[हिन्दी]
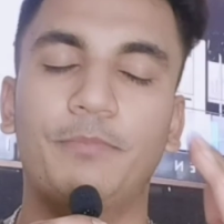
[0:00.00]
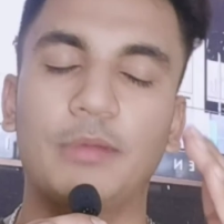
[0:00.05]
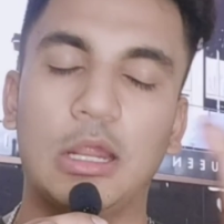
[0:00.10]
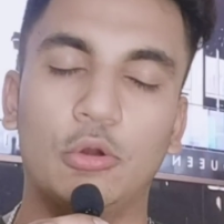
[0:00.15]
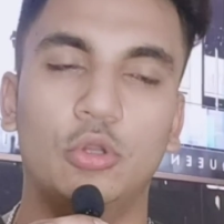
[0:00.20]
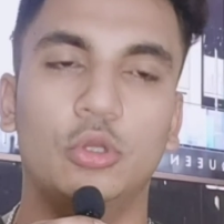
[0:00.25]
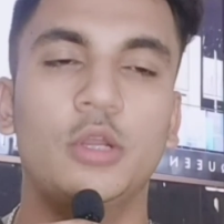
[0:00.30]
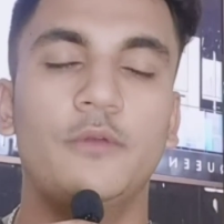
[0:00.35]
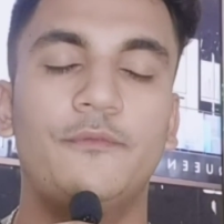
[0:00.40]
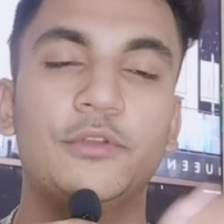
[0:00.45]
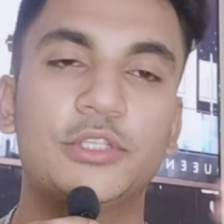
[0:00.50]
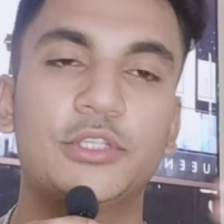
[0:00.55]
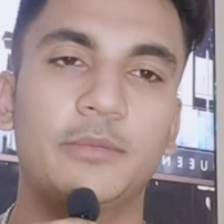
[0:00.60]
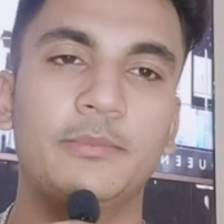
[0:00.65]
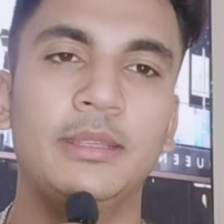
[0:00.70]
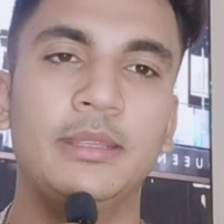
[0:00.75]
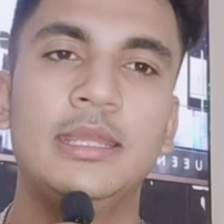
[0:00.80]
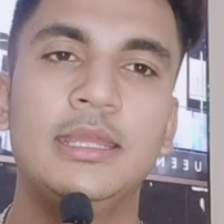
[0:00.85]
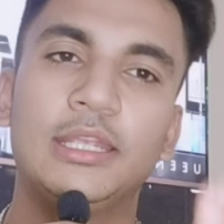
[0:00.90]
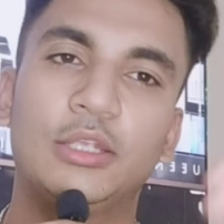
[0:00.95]
प्राउड होगा फ्यूचर
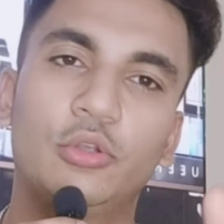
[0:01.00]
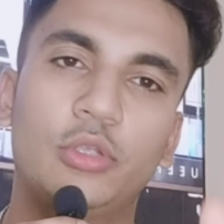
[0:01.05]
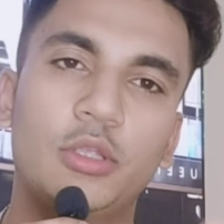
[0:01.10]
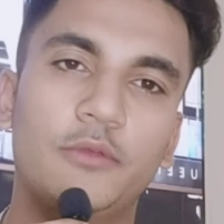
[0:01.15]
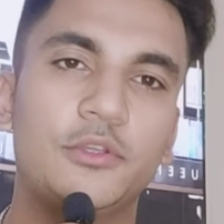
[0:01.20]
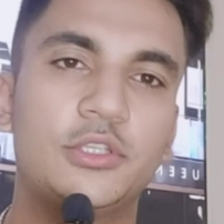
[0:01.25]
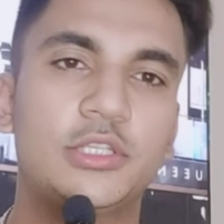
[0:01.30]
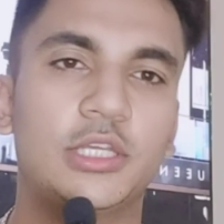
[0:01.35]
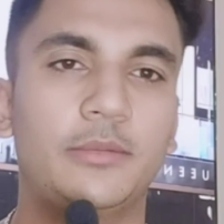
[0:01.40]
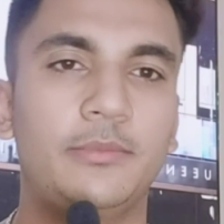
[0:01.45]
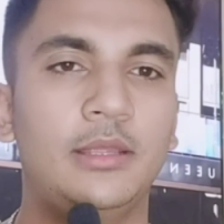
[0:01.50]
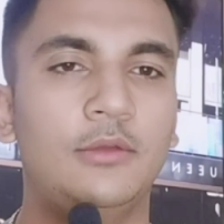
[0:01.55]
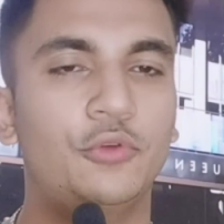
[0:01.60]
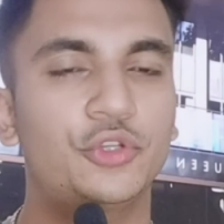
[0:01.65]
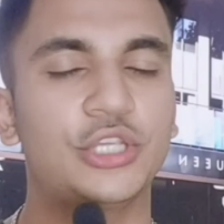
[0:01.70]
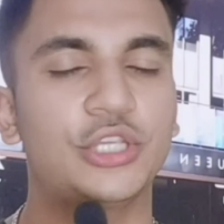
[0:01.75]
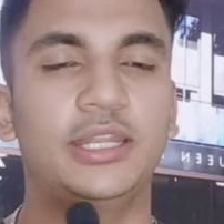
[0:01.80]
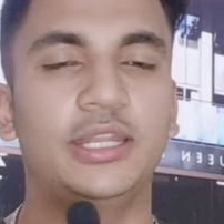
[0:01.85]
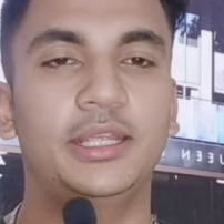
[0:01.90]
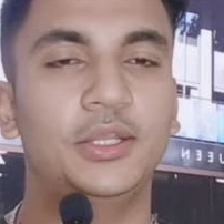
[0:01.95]
में क्योंकि फ्यूचर में वो
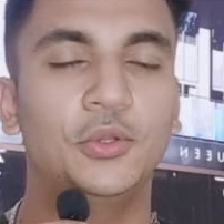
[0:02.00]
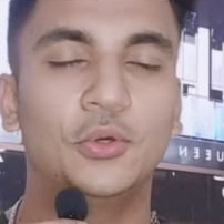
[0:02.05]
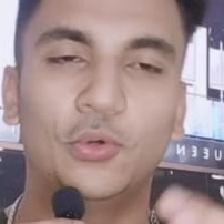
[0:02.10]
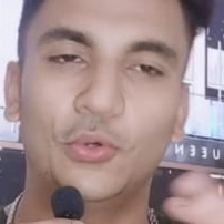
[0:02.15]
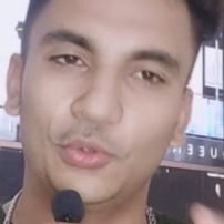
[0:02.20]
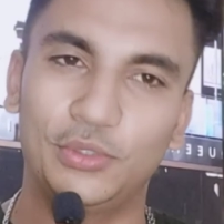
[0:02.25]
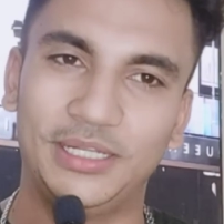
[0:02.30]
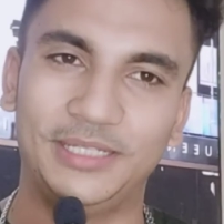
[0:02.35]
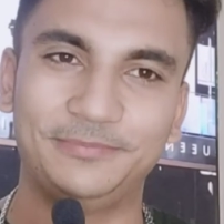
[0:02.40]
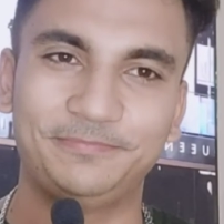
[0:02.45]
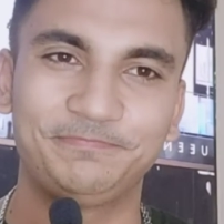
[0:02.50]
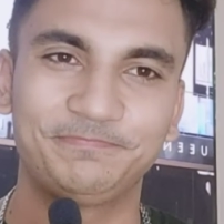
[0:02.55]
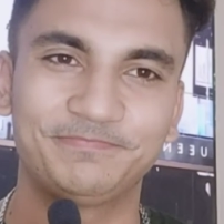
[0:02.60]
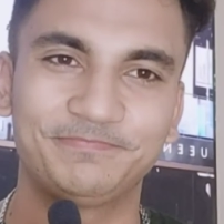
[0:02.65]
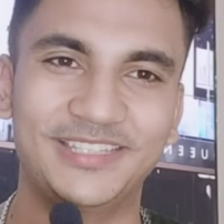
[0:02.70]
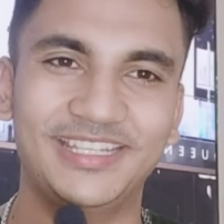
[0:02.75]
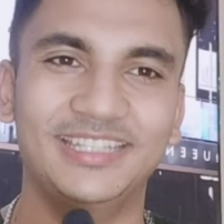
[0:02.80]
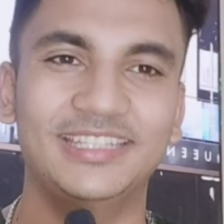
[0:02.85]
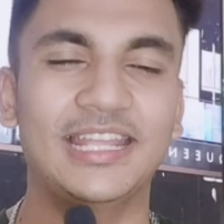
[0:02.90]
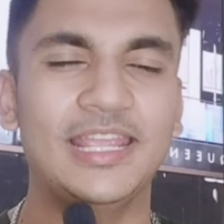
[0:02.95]
शैनिगन होगा
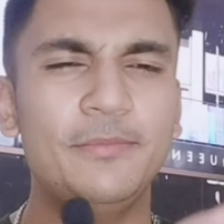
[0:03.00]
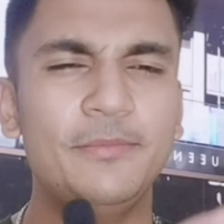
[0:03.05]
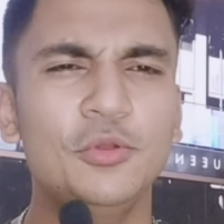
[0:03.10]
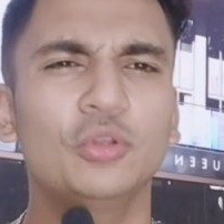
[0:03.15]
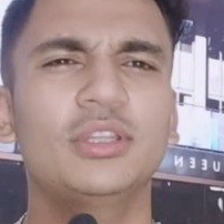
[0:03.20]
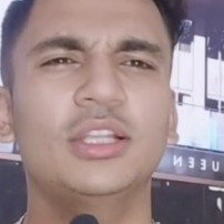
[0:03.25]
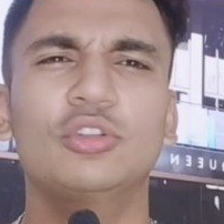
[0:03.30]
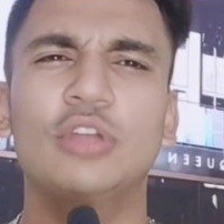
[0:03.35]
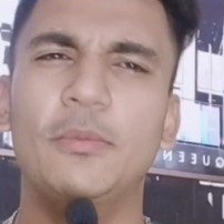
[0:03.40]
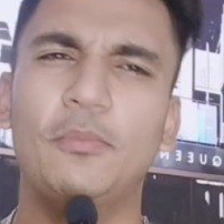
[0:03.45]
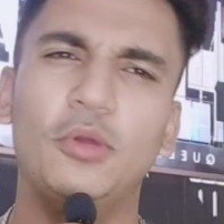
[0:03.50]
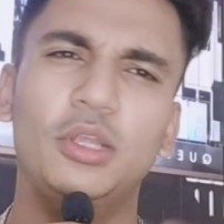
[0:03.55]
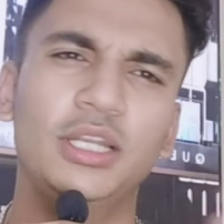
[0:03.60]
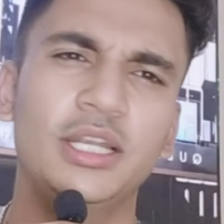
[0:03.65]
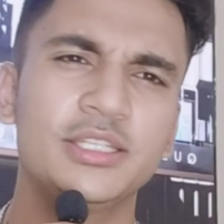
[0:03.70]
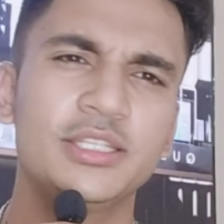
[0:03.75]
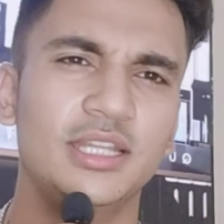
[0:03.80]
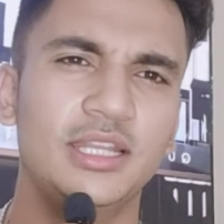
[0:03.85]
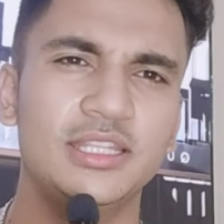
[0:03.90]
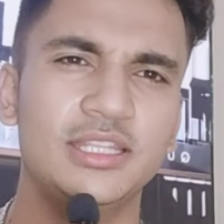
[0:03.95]
ठीक है नहीं भी होता तो आप पॉलैंड
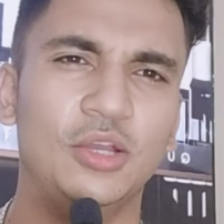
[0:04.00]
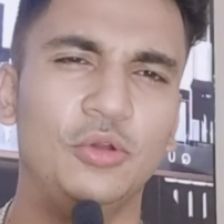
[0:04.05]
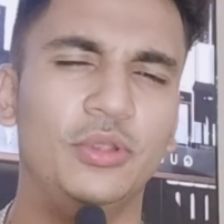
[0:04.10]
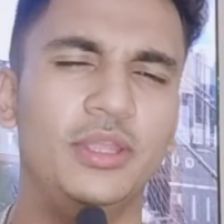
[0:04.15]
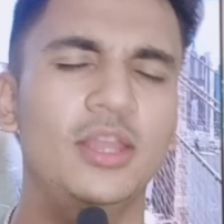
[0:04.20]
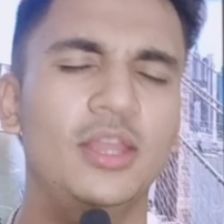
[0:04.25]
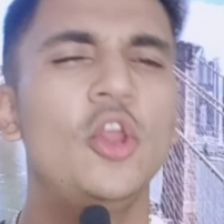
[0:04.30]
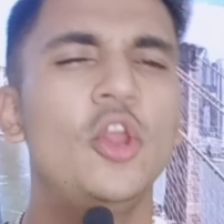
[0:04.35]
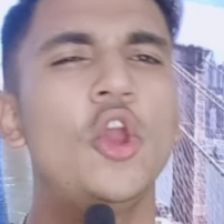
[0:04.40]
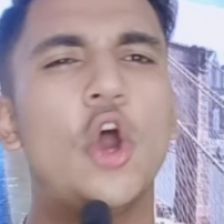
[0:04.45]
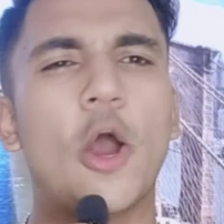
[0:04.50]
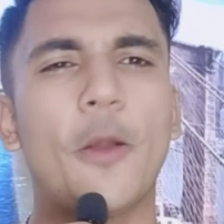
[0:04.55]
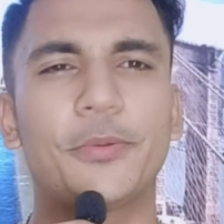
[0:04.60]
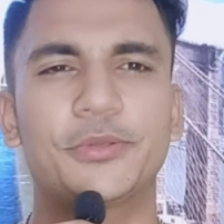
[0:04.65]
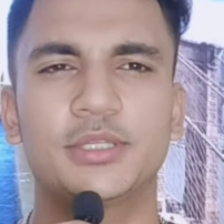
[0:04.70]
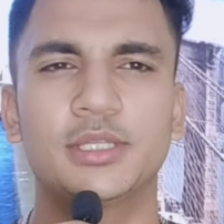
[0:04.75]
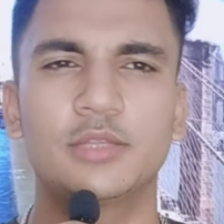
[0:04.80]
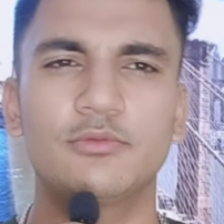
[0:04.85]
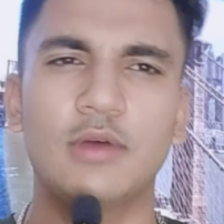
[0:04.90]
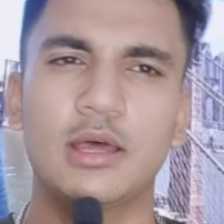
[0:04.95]
चले जाओगे
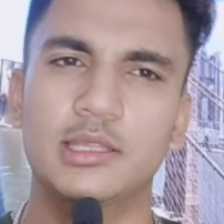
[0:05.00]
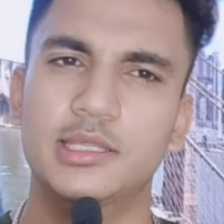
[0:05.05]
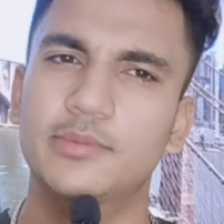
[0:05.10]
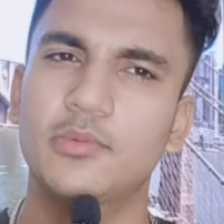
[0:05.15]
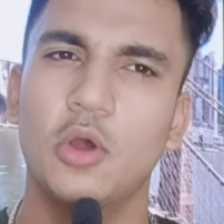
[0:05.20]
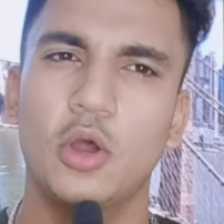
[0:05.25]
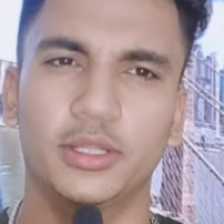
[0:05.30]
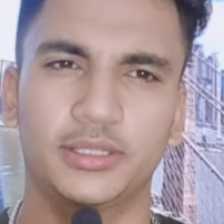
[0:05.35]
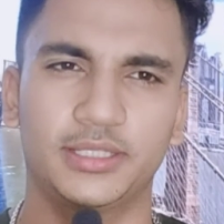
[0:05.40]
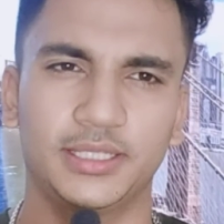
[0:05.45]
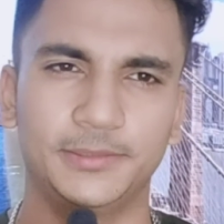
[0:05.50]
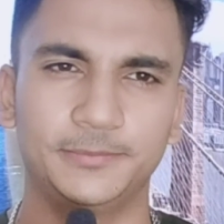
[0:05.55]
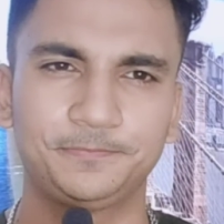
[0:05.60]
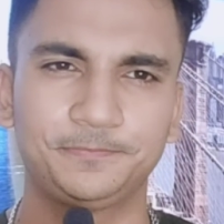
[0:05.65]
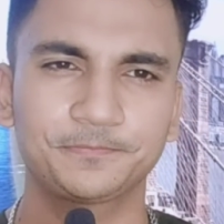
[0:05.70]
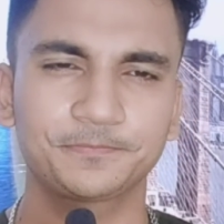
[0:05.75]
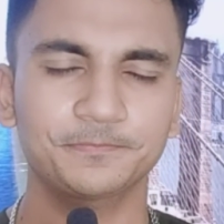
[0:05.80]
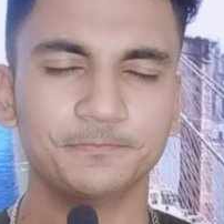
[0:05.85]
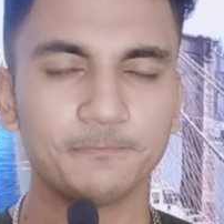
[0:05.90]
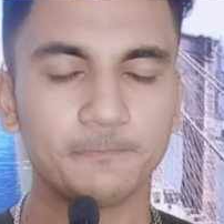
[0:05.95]
ऑप्शन वहाँ से बहुत
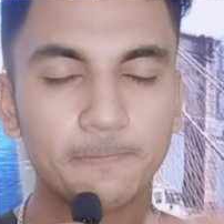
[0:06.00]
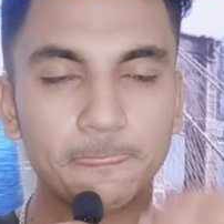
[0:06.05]
है